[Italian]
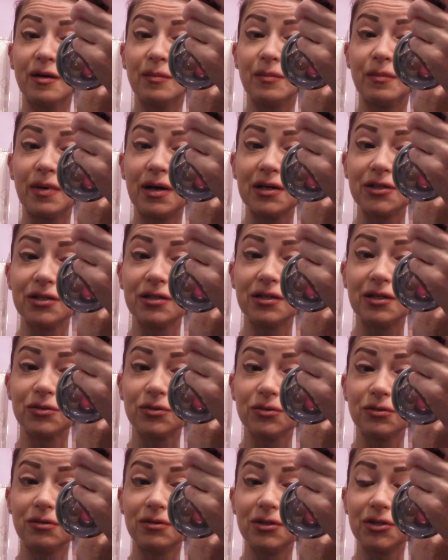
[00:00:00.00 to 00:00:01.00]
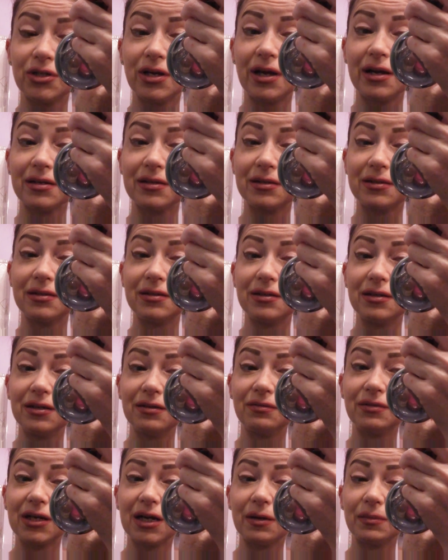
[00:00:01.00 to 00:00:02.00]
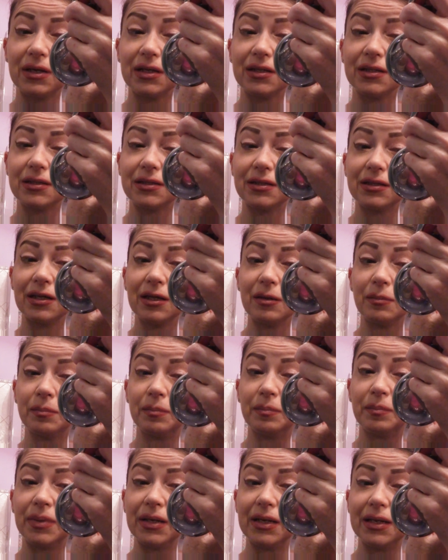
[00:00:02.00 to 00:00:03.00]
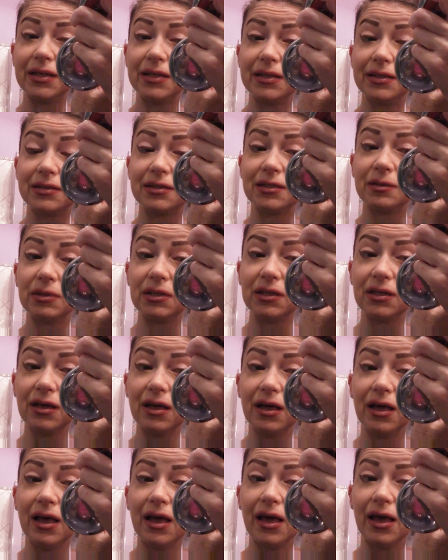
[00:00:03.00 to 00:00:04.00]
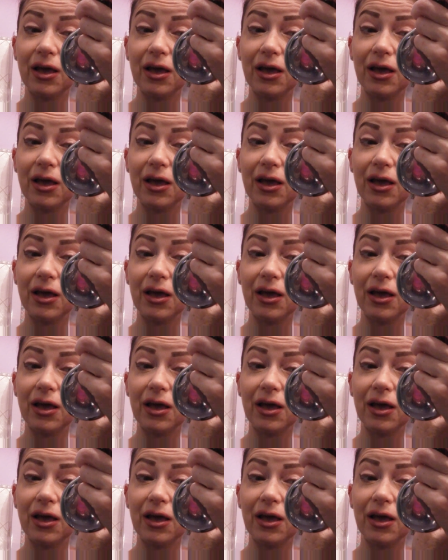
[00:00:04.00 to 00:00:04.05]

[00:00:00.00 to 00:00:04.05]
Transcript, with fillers: ma ce ne sono di certi veramente bellissimi